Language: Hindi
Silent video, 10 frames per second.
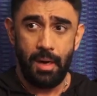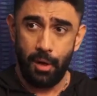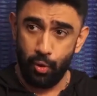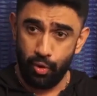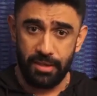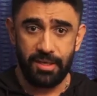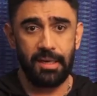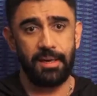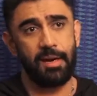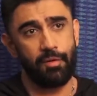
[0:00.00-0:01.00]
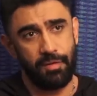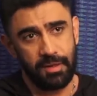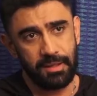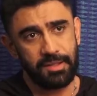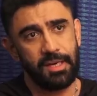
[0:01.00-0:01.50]
हाँ लोगों को अच्छा लग रहा है वो
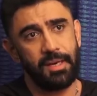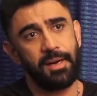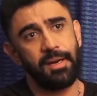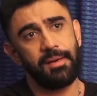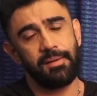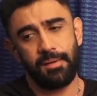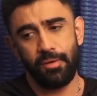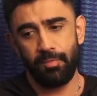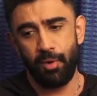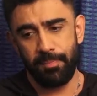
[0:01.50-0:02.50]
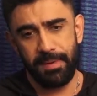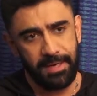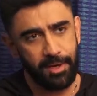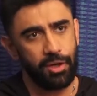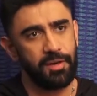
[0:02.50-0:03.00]
वक्त अच्छा लग रहा है लोग बहुत
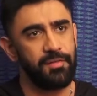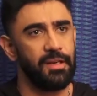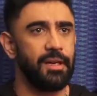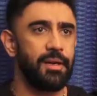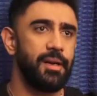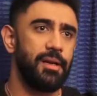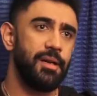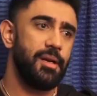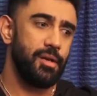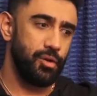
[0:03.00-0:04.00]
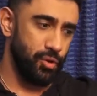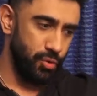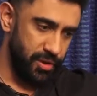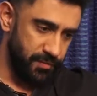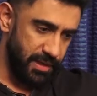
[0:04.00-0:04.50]
पेट्रियाटिक फील कर रहे हैं
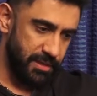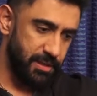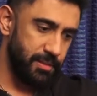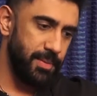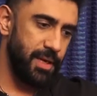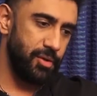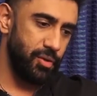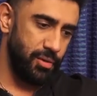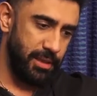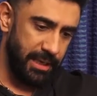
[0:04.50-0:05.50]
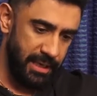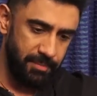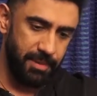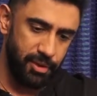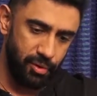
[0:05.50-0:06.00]
जो उस वक्त में जो
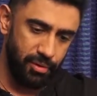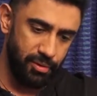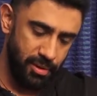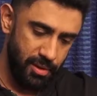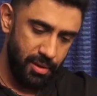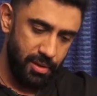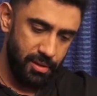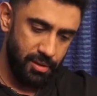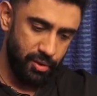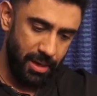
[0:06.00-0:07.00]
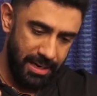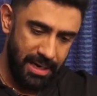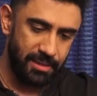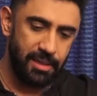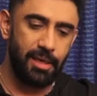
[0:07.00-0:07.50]
इंडिया में जो जो
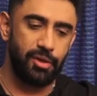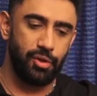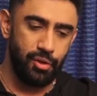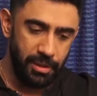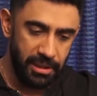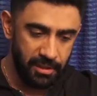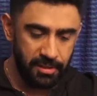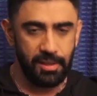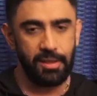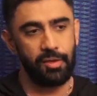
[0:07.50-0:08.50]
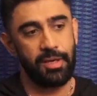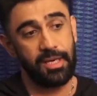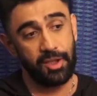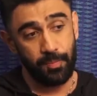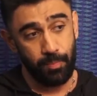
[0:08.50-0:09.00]
हालात थे जो यूनिटी थी
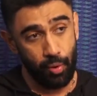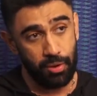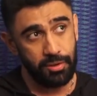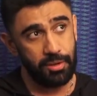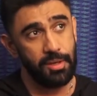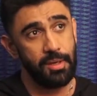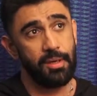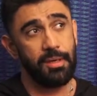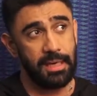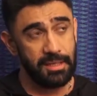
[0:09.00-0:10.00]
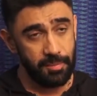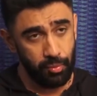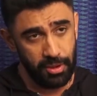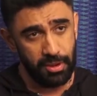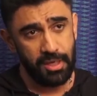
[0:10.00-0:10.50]
एक स्पोर्ट ने कैसे
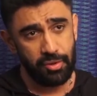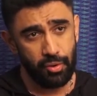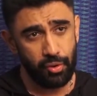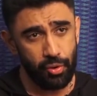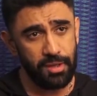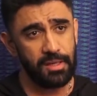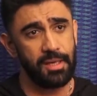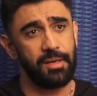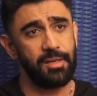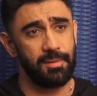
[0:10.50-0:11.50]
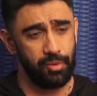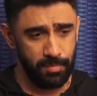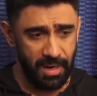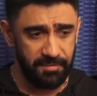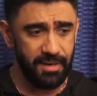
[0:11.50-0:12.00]
पूरे देश को जोड़ दिया था ये सब
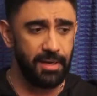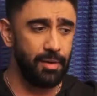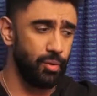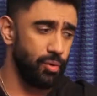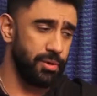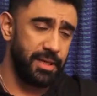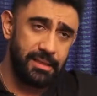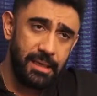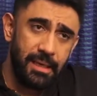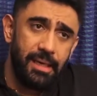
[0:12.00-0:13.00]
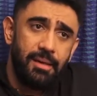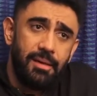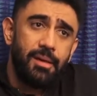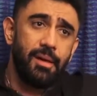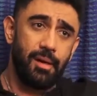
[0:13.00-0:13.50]
जो भावनाएं हैं लोगों को टच कर रही हैं
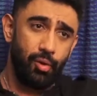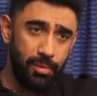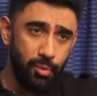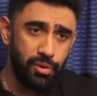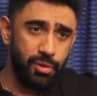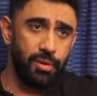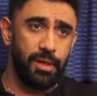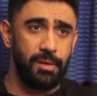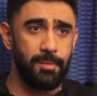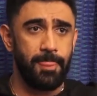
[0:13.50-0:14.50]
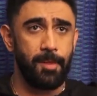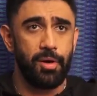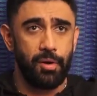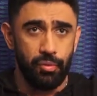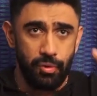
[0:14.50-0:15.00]
लोग इमोशनल हो रहे हैं
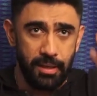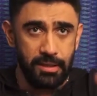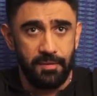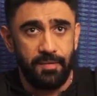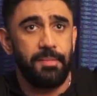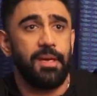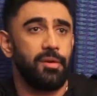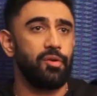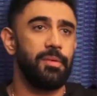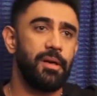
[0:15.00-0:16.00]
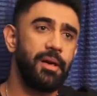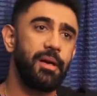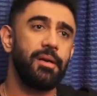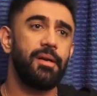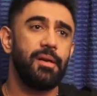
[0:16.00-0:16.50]
और एक उनको एक अच्छी फिल्म देखने को मिल रही
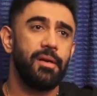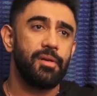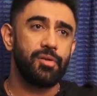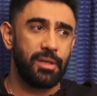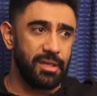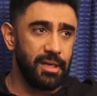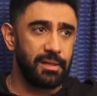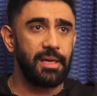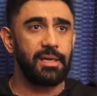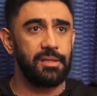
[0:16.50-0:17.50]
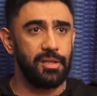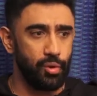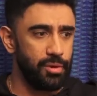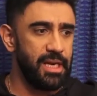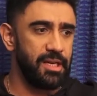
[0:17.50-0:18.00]
है सो so, अच्छा लगता है कि
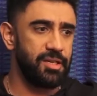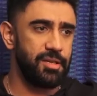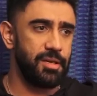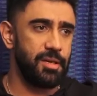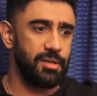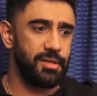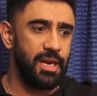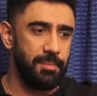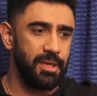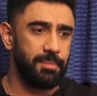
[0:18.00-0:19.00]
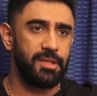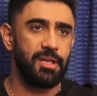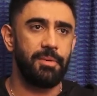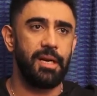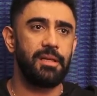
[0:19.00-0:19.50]
जिस उद्देश्य से आपने एक
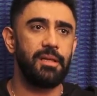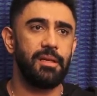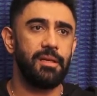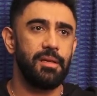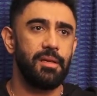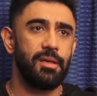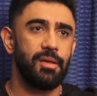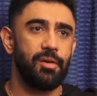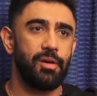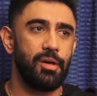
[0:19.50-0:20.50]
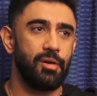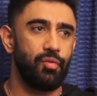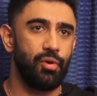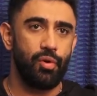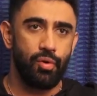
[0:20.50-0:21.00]
पिक्चर बनाई थी और
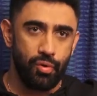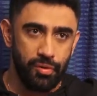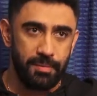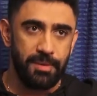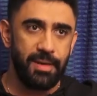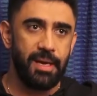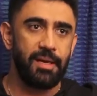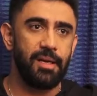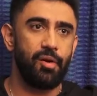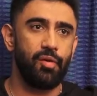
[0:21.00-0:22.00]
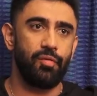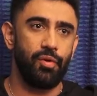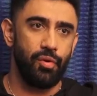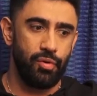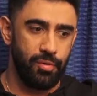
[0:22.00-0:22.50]
वो लोगों को समझ में आ रही है और
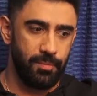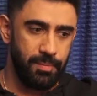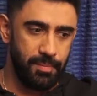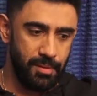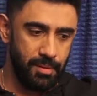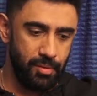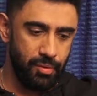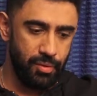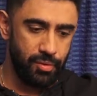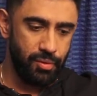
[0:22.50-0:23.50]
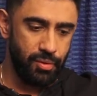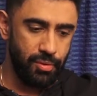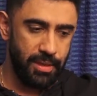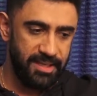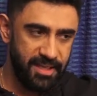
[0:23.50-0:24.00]
वो लोग लोग उसको
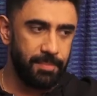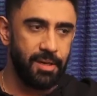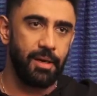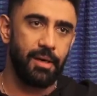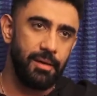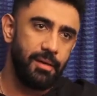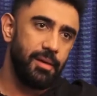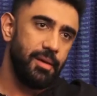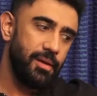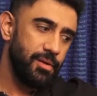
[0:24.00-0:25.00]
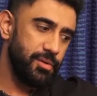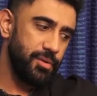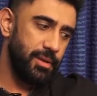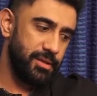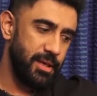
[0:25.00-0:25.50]
एक्सेप्ट कर रहे हैं
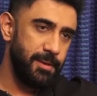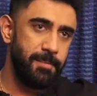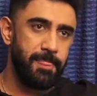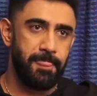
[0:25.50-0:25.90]
सो so, अच्छा है